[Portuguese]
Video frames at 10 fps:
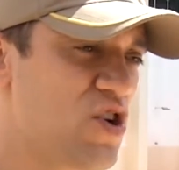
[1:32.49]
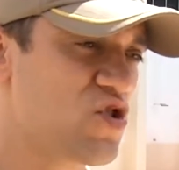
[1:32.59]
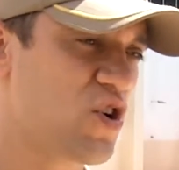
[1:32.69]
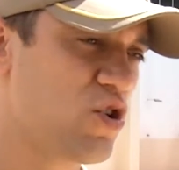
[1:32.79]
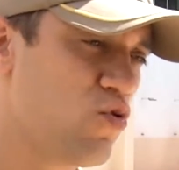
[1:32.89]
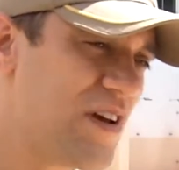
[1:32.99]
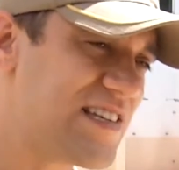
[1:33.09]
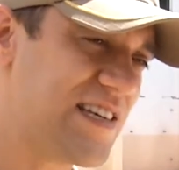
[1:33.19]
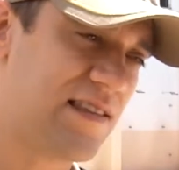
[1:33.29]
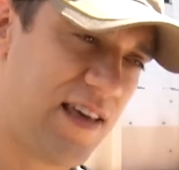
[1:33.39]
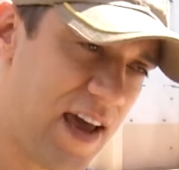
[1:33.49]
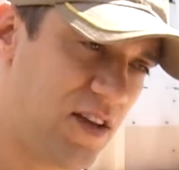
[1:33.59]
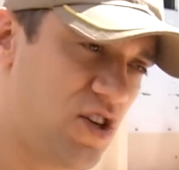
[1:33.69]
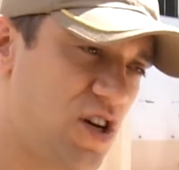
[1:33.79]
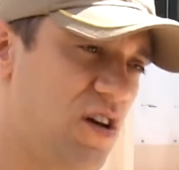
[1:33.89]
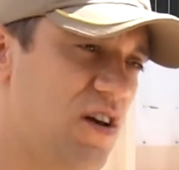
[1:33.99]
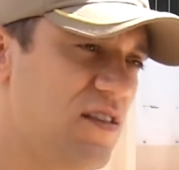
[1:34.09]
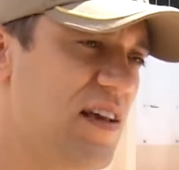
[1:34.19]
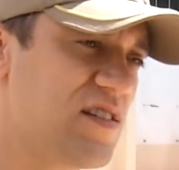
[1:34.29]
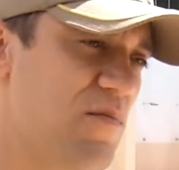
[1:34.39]
Só que num acidente
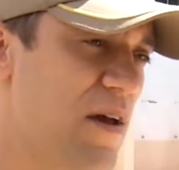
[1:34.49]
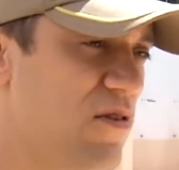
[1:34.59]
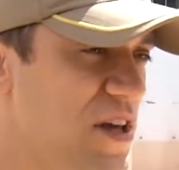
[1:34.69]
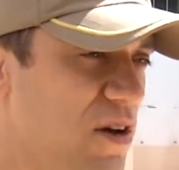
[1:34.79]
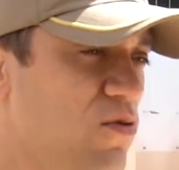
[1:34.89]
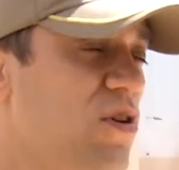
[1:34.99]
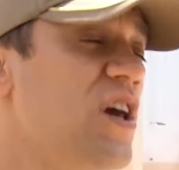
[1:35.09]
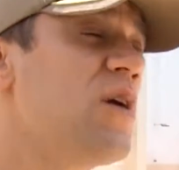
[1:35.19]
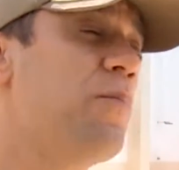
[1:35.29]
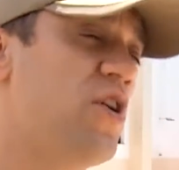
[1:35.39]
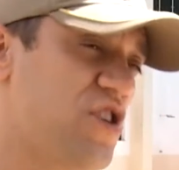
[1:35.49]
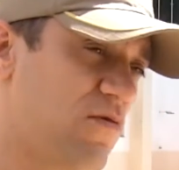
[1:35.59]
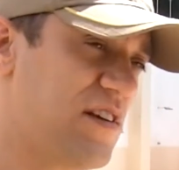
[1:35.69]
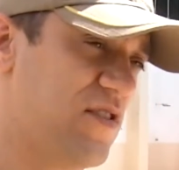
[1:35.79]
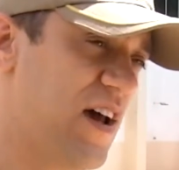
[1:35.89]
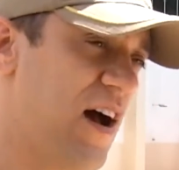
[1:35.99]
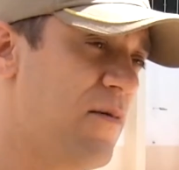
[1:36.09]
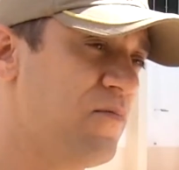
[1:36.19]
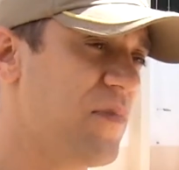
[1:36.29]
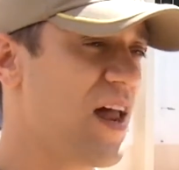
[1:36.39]
nesse meio líquido, o que, que pode ocasionar?
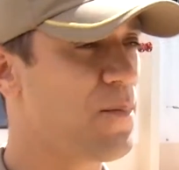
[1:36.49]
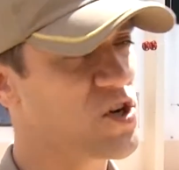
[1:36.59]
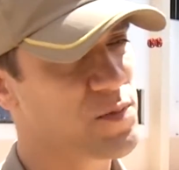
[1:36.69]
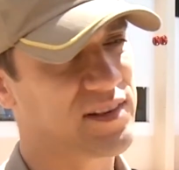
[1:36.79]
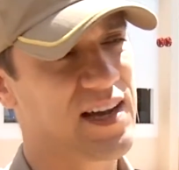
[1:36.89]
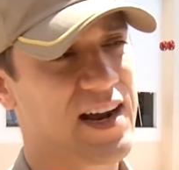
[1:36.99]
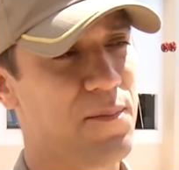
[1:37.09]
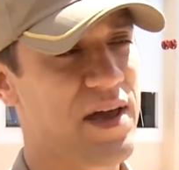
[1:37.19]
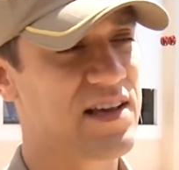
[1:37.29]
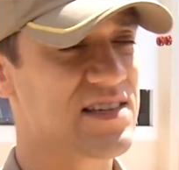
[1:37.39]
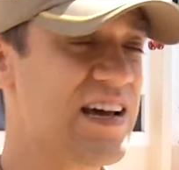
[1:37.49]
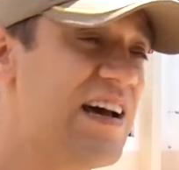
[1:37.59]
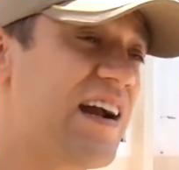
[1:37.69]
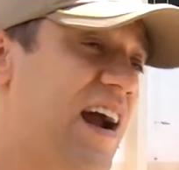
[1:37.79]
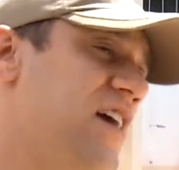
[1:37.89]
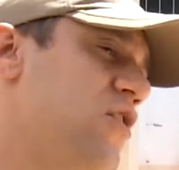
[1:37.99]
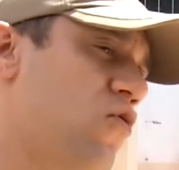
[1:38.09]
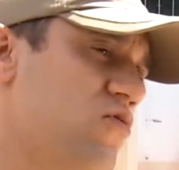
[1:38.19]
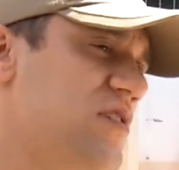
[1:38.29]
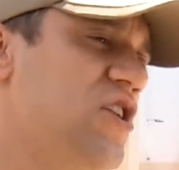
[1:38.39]
Ela pode bater a cabeça, cair
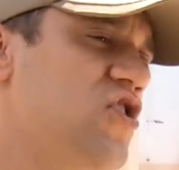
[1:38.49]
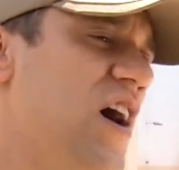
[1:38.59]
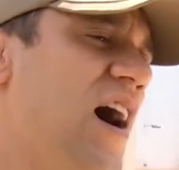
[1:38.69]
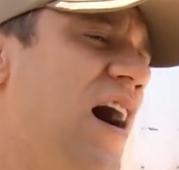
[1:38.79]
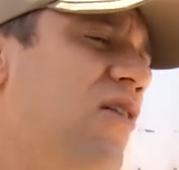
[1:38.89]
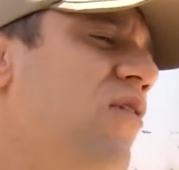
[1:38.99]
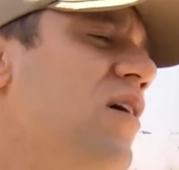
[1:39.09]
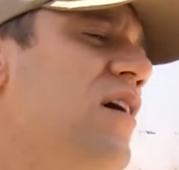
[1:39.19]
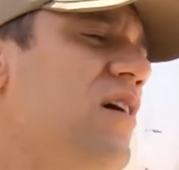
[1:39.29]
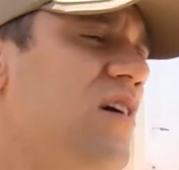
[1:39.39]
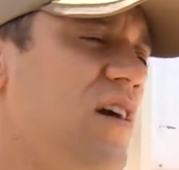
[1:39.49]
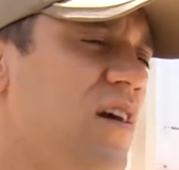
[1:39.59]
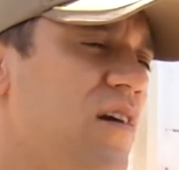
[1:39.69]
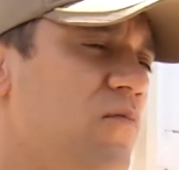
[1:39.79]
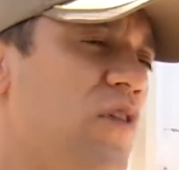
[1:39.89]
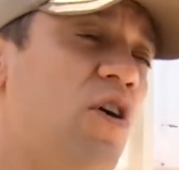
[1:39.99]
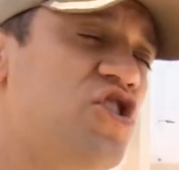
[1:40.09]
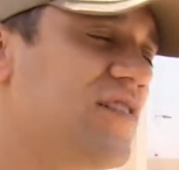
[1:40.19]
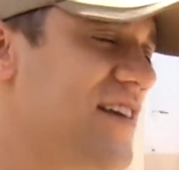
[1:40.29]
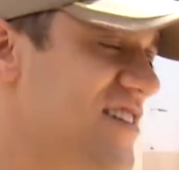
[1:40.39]
inconsciente na água e não
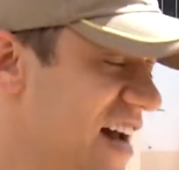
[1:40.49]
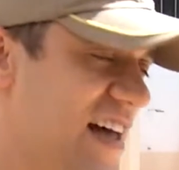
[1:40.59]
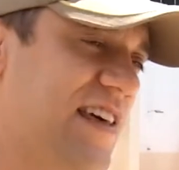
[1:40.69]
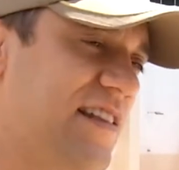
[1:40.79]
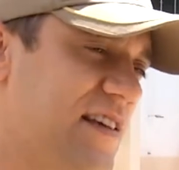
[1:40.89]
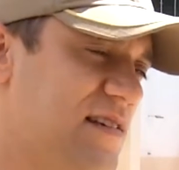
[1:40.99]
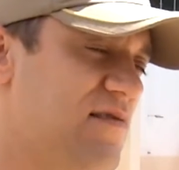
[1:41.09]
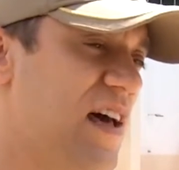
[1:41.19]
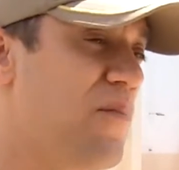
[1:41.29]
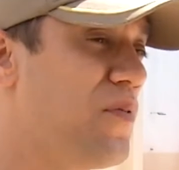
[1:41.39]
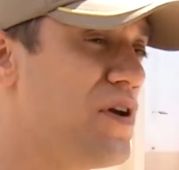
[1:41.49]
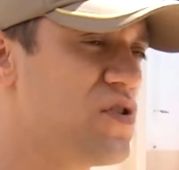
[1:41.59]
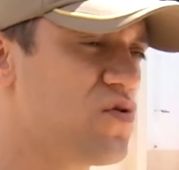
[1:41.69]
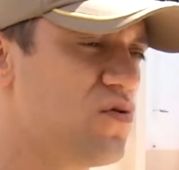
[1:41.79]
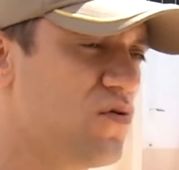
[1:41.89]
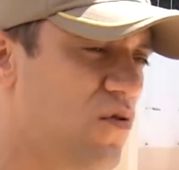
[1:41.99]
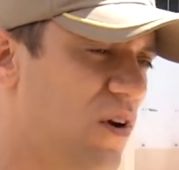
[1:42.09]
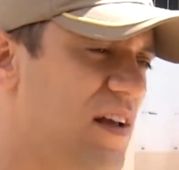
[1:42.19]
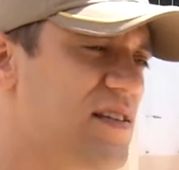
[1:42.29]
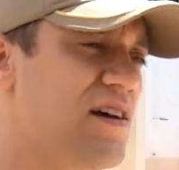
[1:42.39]
adianta de nada a natação dela. Por isso, o
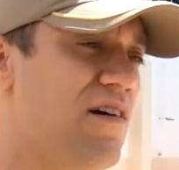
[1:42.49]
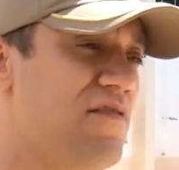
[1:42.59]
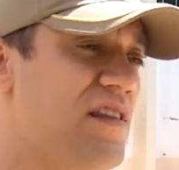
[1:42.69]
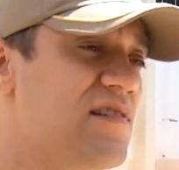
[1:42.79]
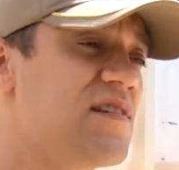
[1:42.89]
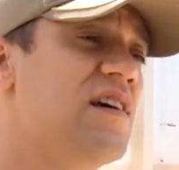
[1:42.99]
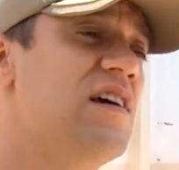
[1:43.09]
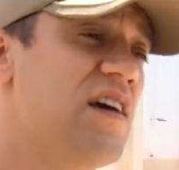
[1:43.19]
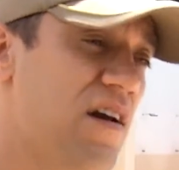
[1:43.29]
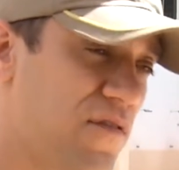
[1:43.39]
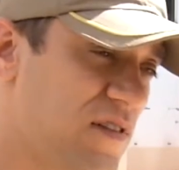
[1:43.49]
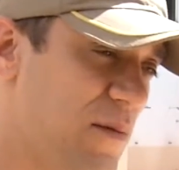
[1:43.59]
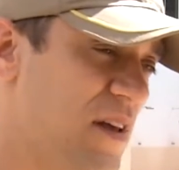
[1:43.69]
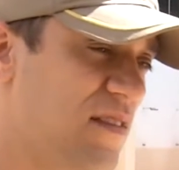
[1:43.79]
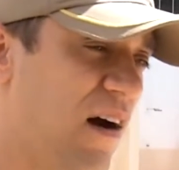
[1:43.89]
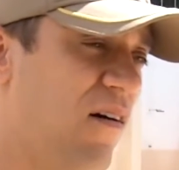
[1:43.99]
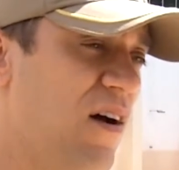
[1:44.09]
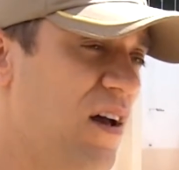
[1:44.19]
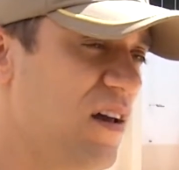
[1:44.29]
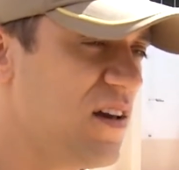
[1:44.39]
colete salva-vidas é fundamental.
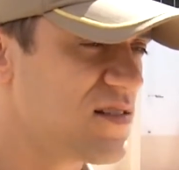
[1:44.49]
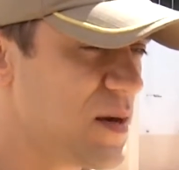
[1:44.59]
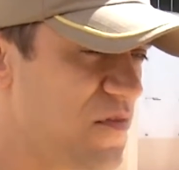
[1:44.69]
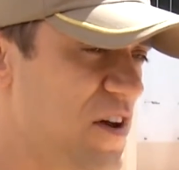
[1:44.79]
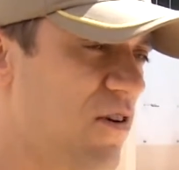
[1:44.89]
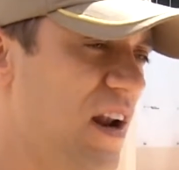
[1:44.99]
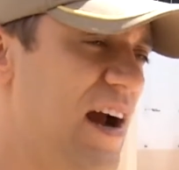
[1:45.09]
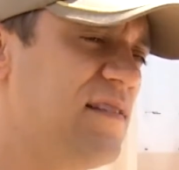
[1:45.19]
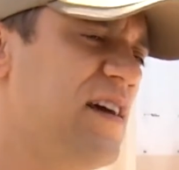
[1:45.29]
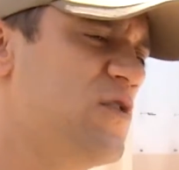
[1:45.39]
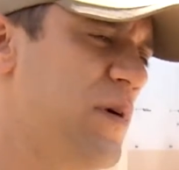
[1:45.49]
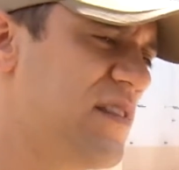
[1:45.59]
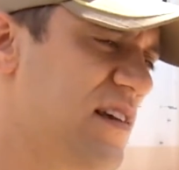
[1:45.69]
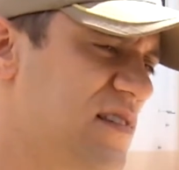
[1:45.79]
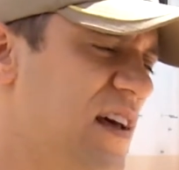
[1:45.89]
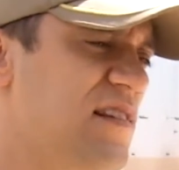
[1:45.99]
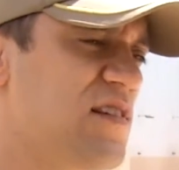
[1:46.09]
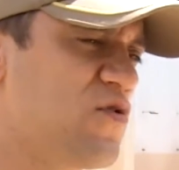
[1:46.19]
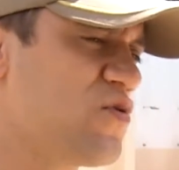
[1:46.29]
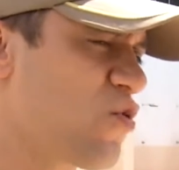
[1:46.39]
E sempre fico alerta, respeitar as
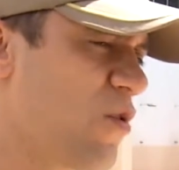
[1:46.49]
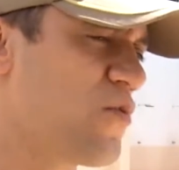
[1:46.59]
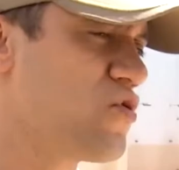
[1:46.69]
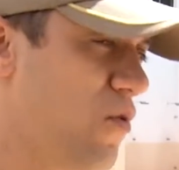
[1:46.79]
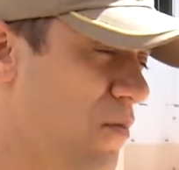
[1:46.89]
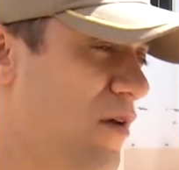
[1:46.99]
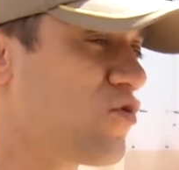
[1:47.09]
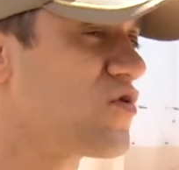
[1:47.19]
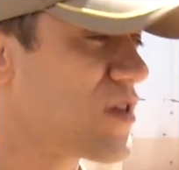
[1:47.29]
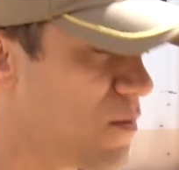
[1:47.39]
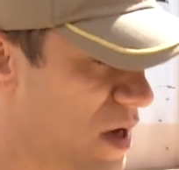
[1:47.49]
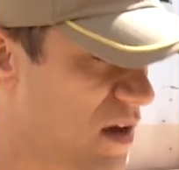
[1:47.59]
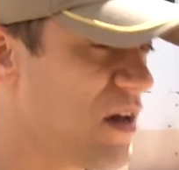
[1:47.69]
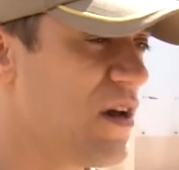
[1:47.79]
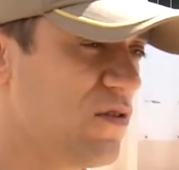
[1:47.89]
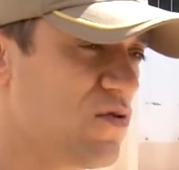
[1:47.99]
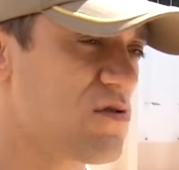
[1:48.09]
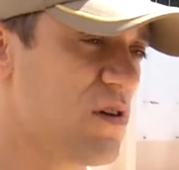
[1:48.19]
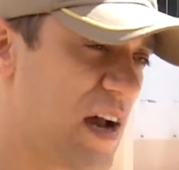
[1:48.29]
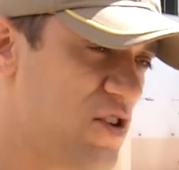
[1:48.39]
sinalizações do Corpo de Bombeiros também
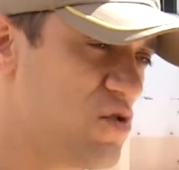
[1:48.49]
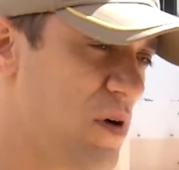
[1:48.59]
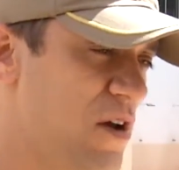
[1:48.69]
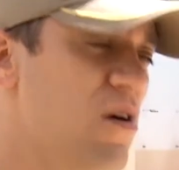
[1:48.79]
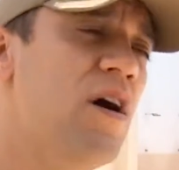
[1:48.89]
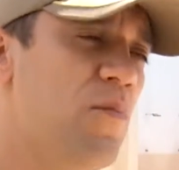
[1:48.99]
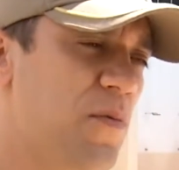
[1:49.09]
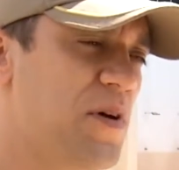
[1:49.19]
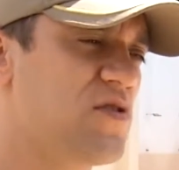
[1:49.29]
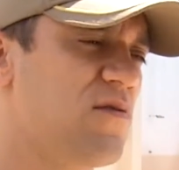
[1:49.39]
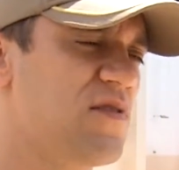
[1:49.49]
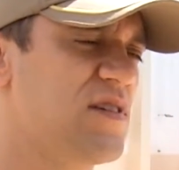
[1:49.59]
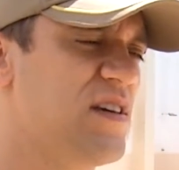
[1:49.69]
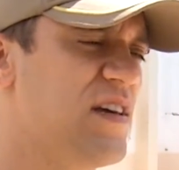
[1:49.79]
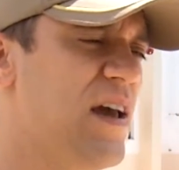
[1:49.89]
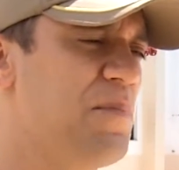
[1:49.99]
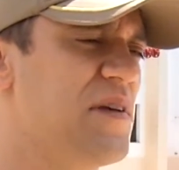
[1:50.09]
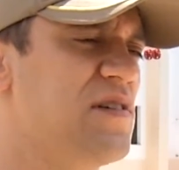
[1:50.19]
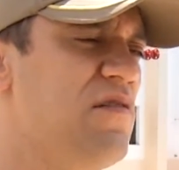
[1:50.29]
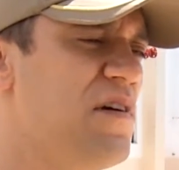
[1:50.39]
nos locais de banho, para o pessoal conseguir aí
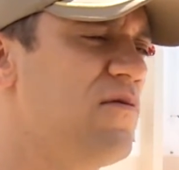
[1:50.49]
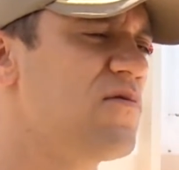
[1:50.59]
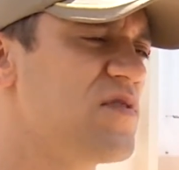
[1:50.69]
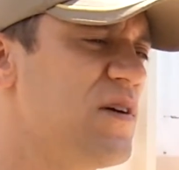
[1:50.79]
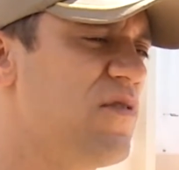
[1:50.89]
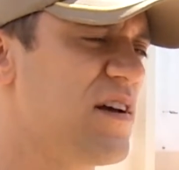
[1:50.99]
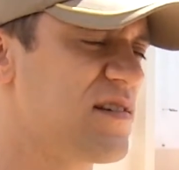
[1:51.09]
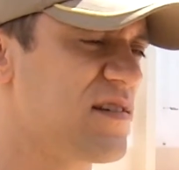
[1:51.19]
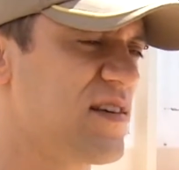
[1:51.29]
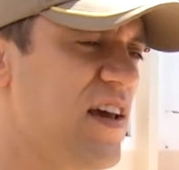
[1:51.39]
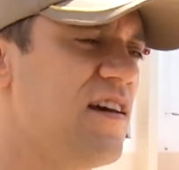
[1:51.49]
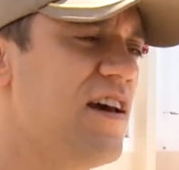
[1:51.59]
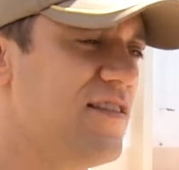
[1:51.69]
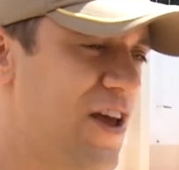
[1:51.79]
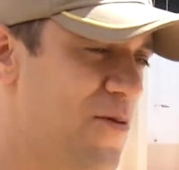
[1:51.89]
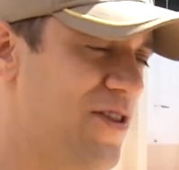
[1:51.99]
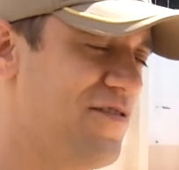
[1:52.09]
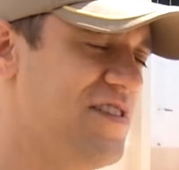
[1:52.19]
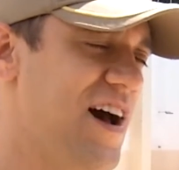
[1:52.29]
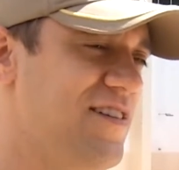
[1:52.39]
passar o verão com segurança sem nenhuma
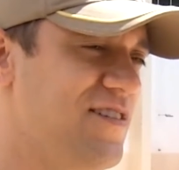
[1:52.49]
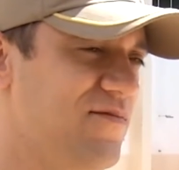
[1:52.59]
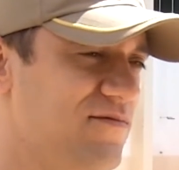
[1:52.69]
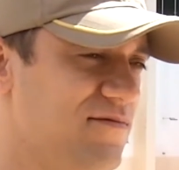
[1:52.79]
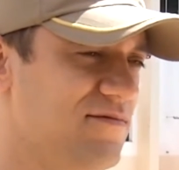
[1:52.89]
novidade.